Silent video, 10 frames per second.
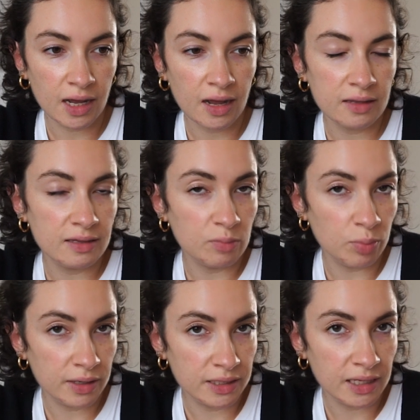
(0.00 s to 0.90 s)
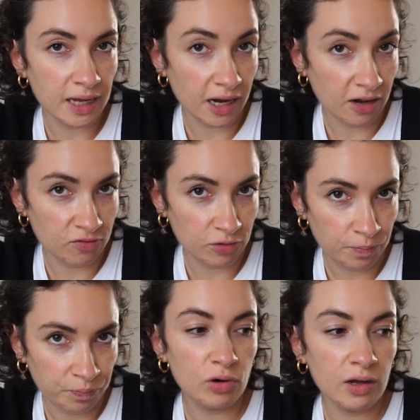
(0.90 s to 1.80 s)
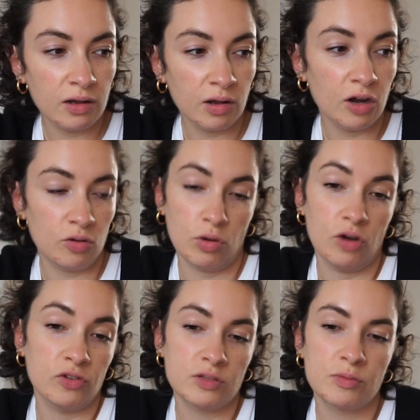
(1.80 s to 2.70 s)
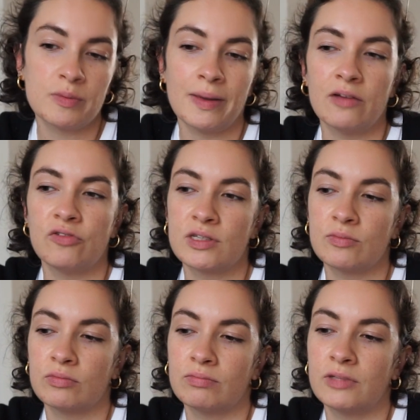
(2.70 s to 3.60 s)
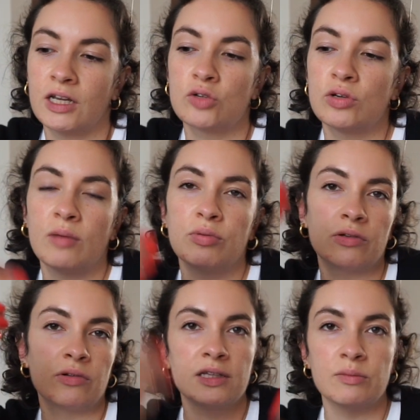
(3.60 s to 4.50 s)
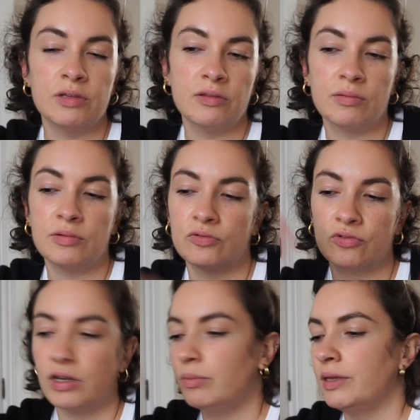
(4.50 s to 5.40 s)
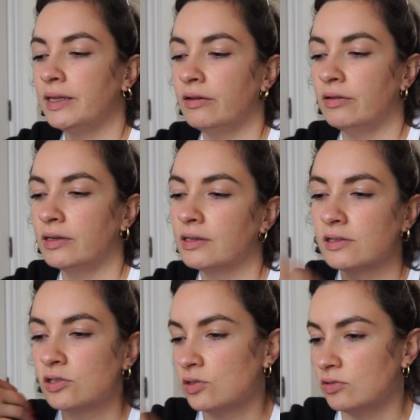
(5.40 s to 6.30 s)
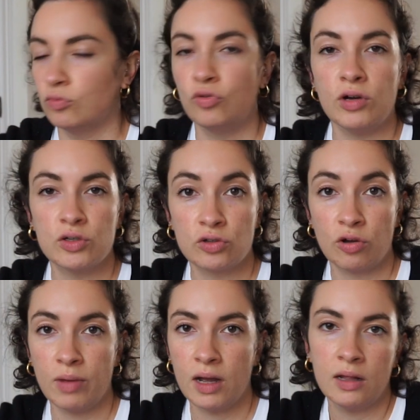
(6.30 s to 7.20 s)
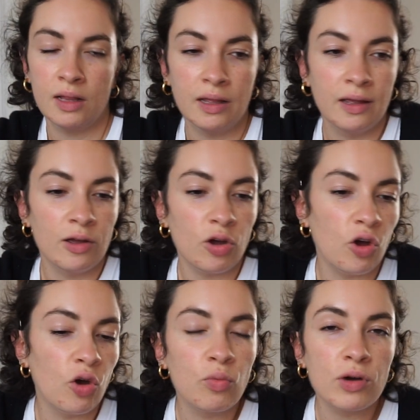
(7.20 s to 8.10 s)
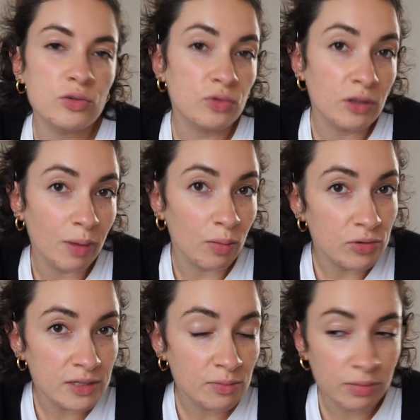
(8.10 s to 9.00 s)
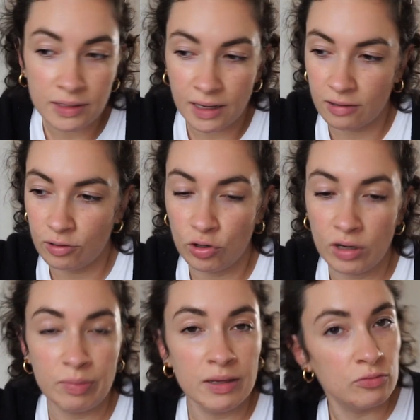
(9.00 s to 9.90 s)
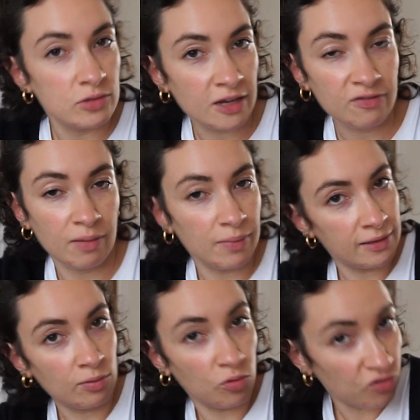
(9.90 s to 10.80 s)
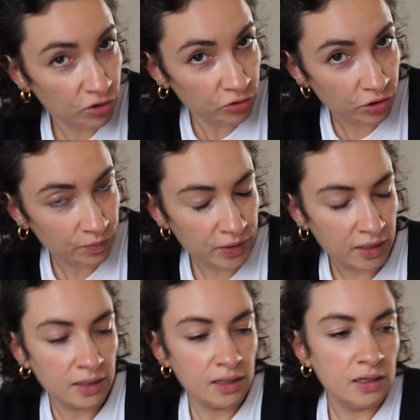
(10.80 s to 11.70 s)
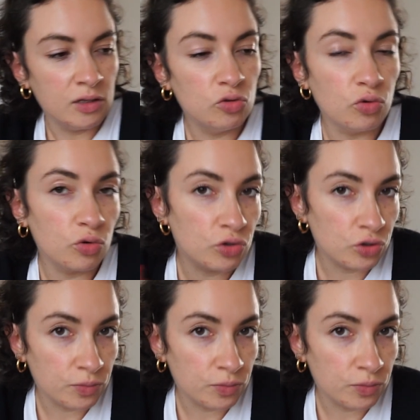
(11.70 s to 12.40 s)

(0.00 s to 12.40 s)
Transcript: a des plis à l'avant. alors bah, forcément, c'est pas forcément très joli un pantalon avec des plis, non, on veut que les plis euh, tombent droit jusqu'en bas. Euh, moi, ce n'est pas possible car euh, les plis me servent à mettre mon ventre. Donc,